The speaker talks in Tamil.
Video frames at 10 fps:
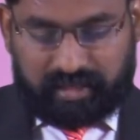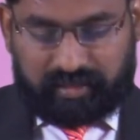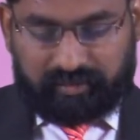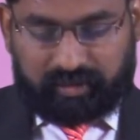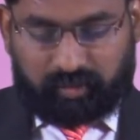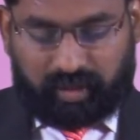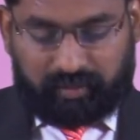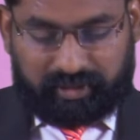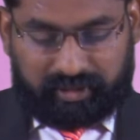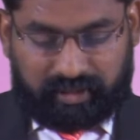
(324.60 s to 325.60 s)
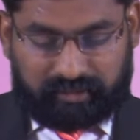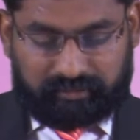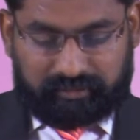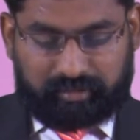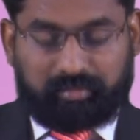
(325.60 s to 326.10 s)
இருபத்தி ஓராம் அதிகாரம்
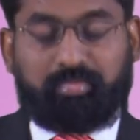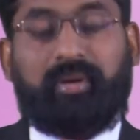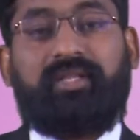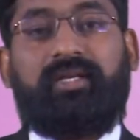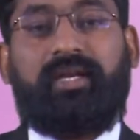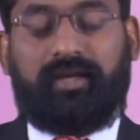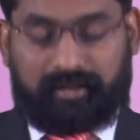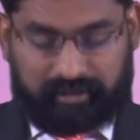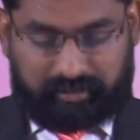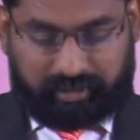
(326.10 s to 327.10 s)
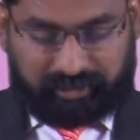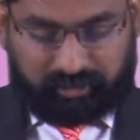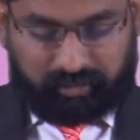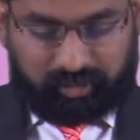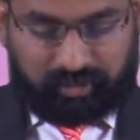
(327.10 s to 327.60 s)
பதினேழுலேருந்து
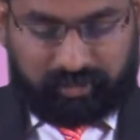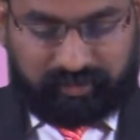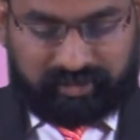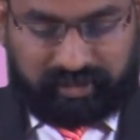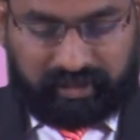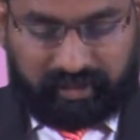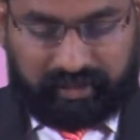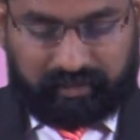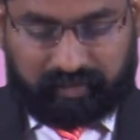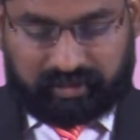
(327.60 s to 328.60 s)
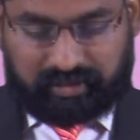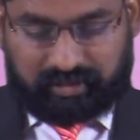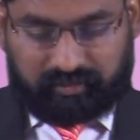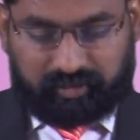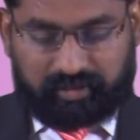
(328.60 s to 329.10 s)
பத்தொன்பது வசனங்களை நான்
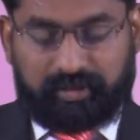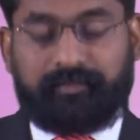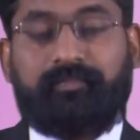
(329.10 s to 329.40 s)
வாசிக்கும் பொழுது